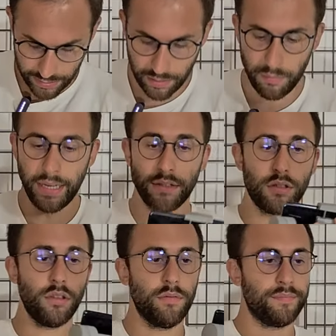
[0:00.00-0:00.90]
il
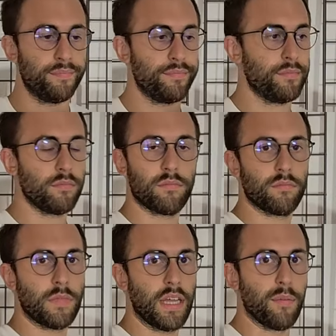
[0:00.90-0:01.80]
mezzo,
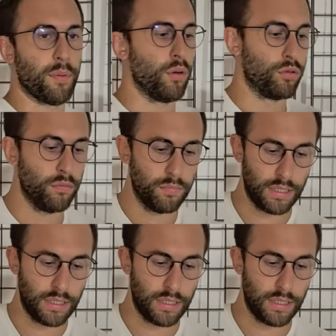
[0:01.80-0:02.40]
ed è pronto.